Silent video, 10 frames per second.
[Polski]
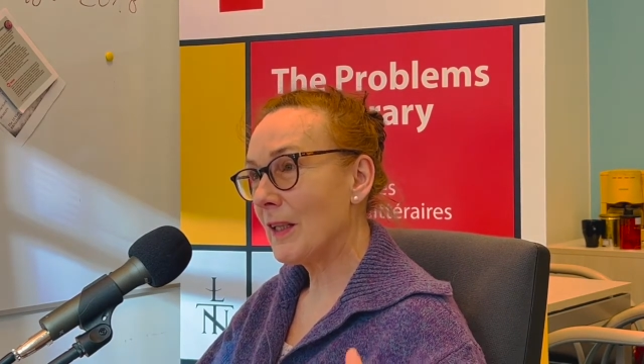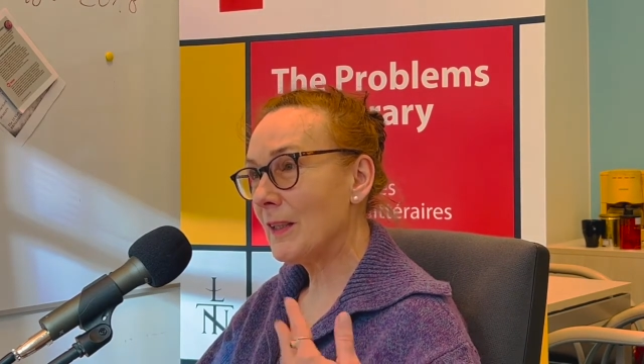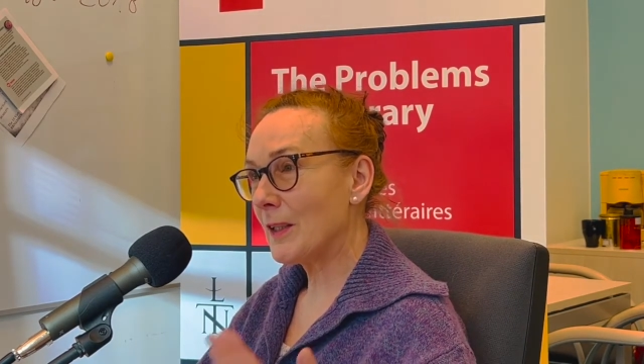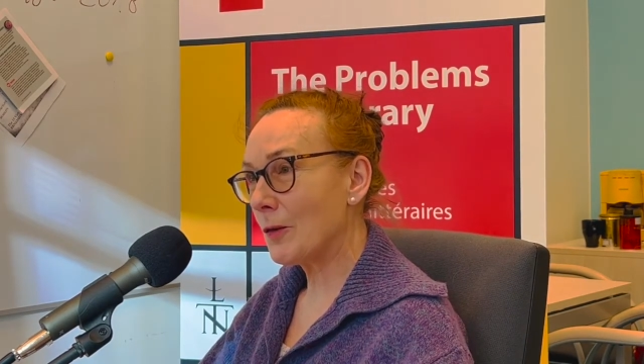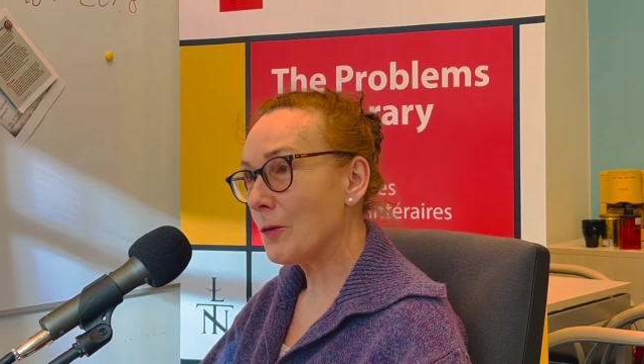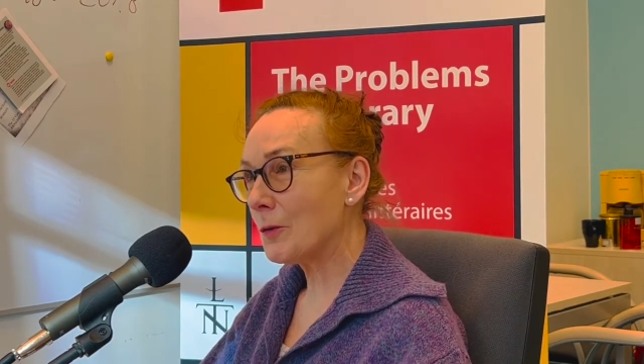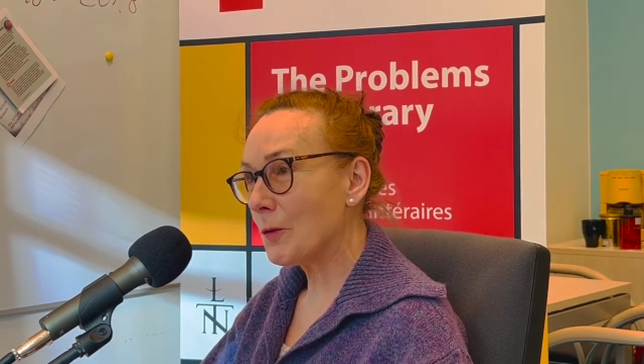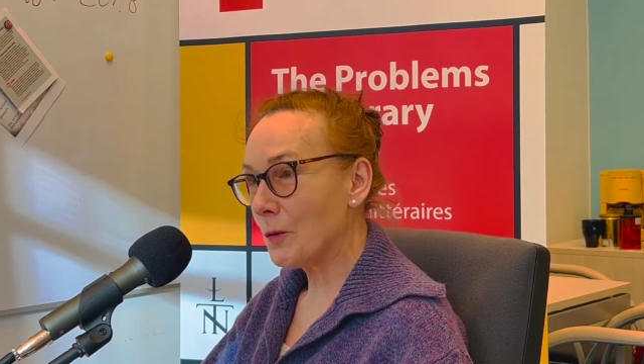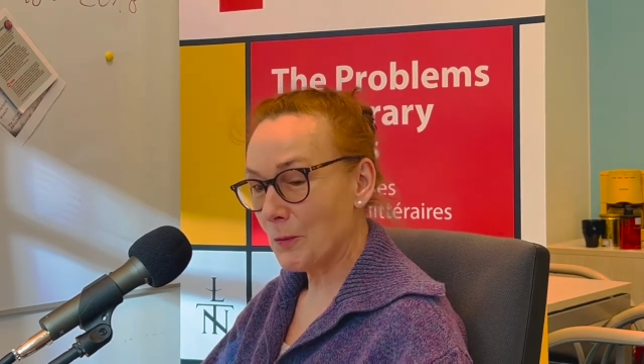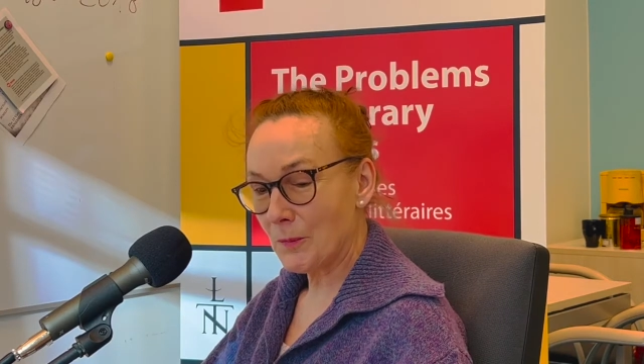
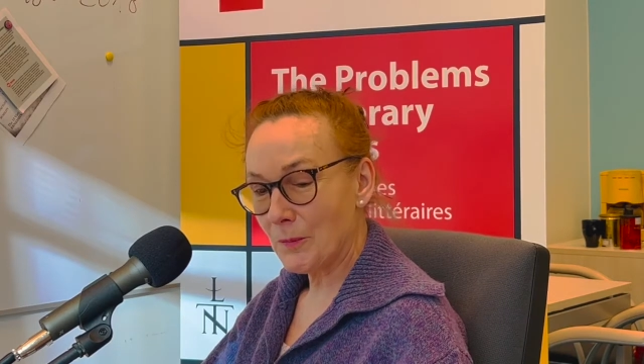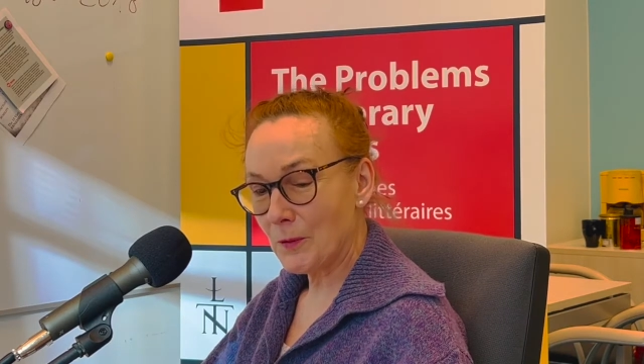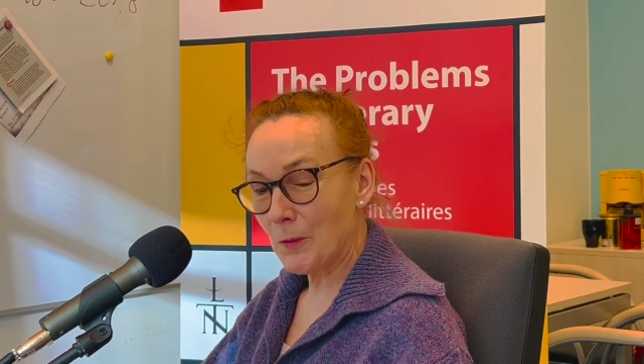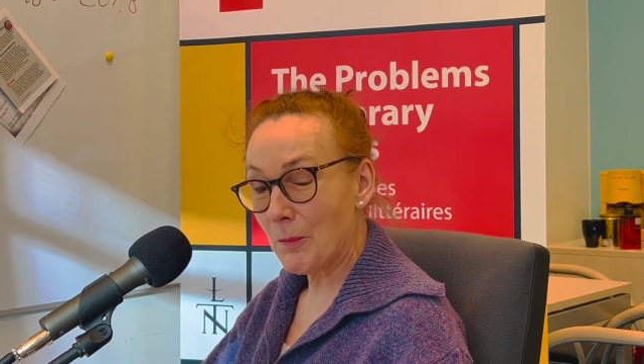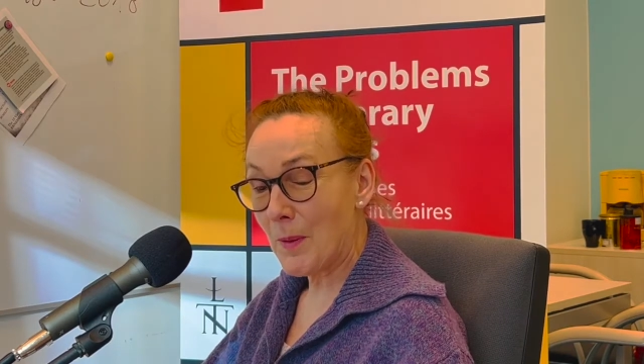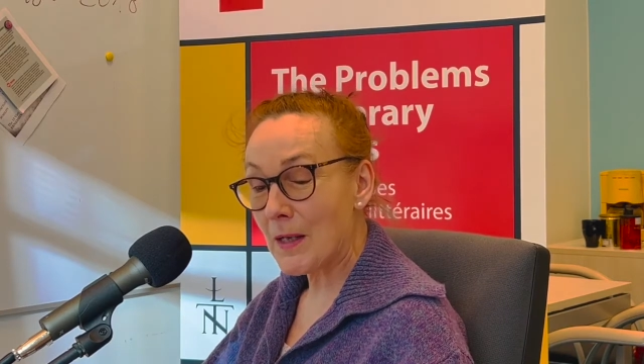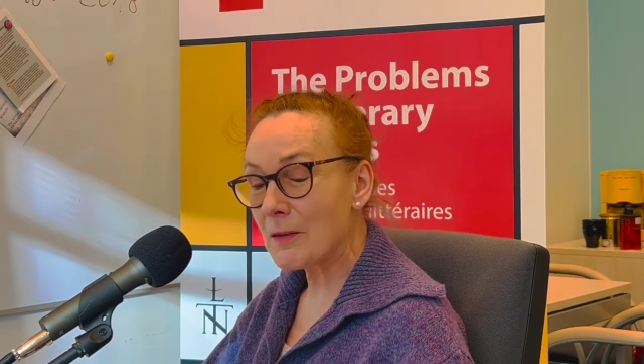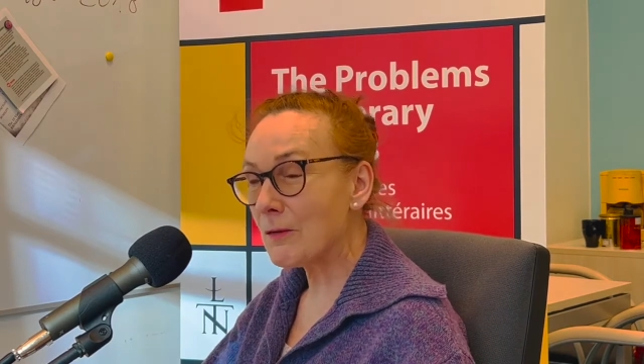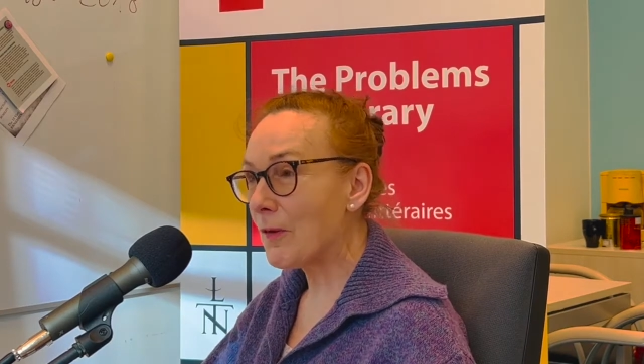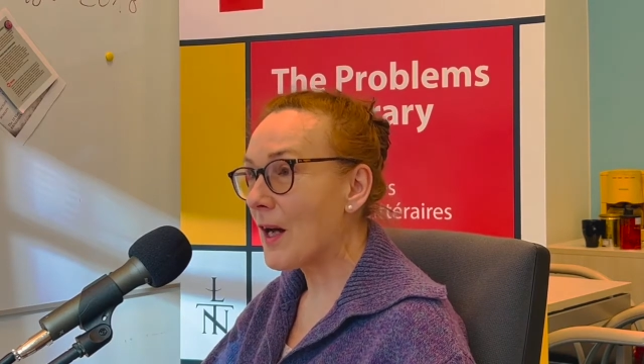interludium do
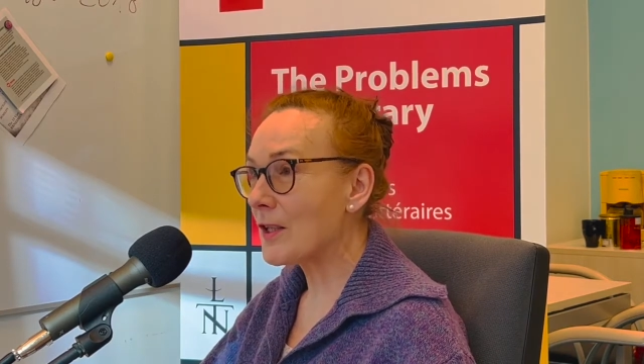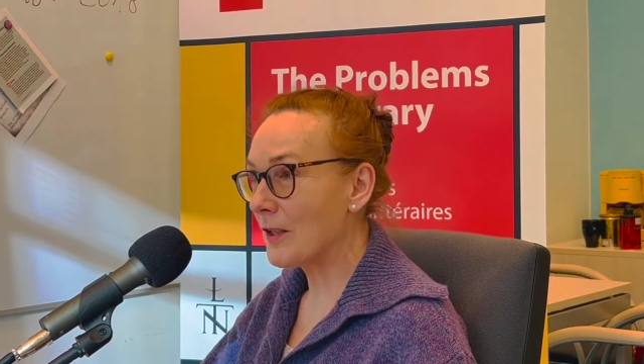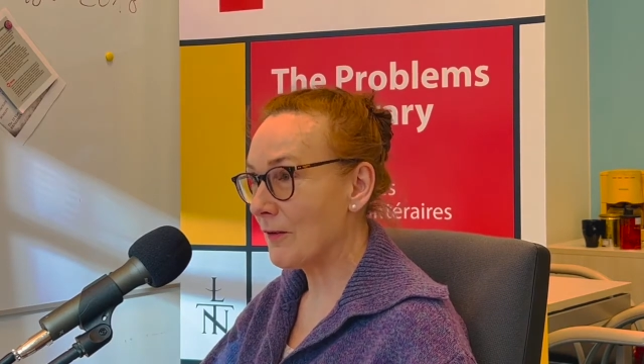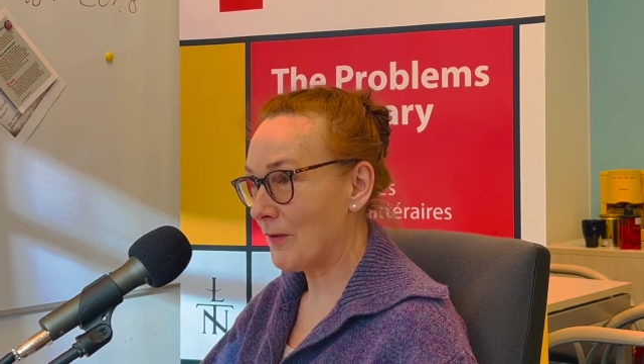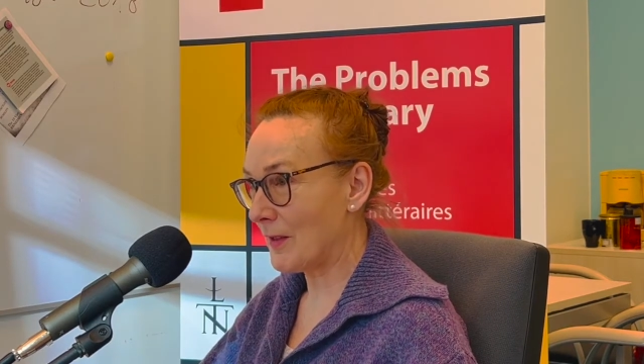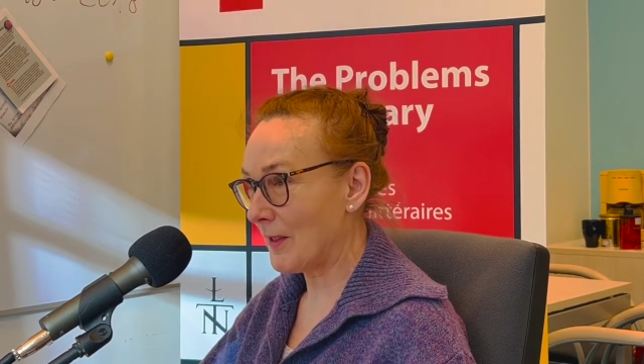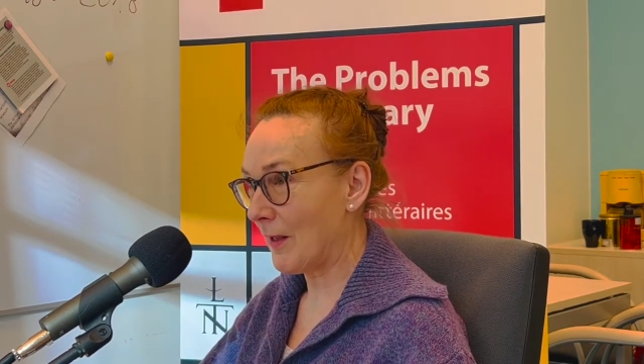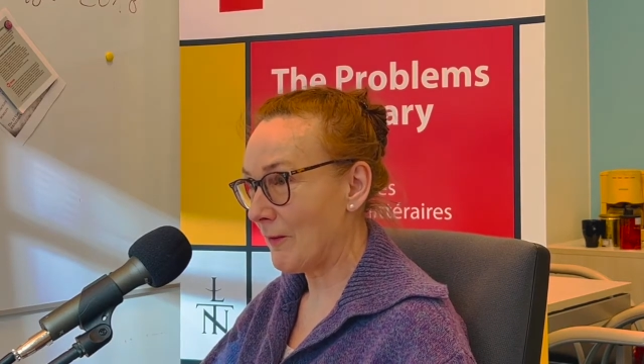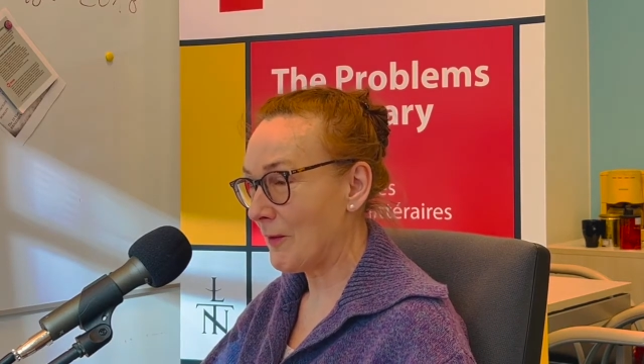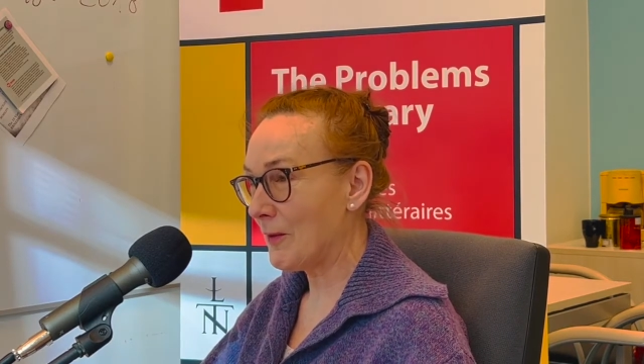bardzo ważnej
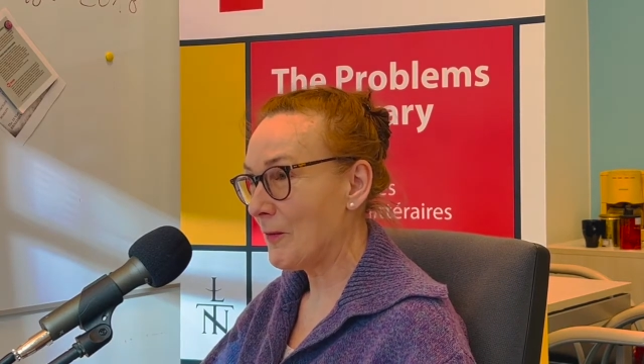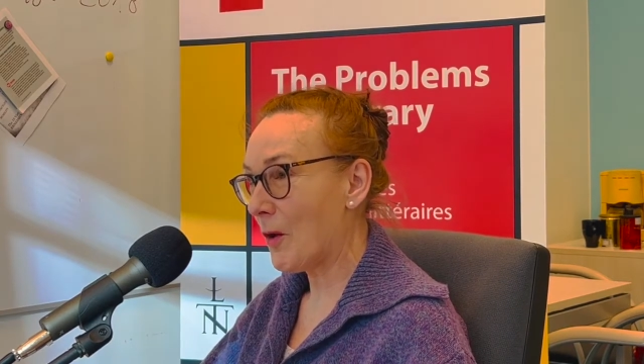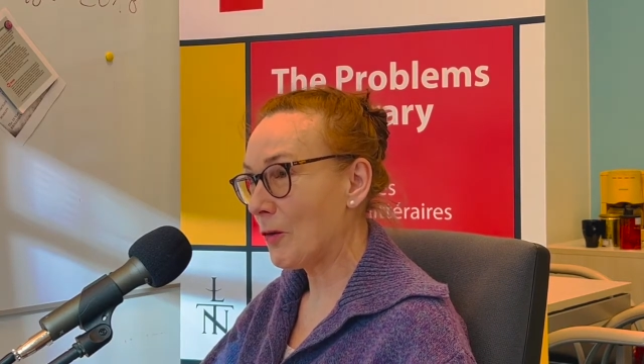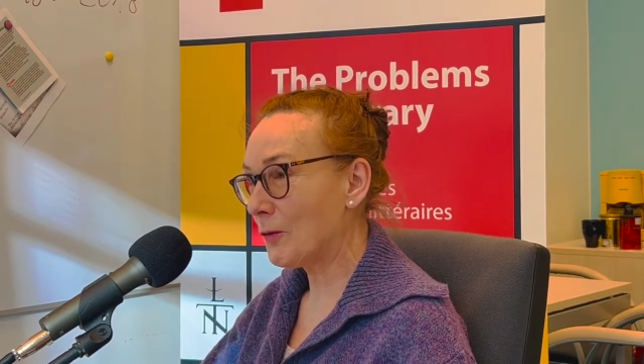wystawy,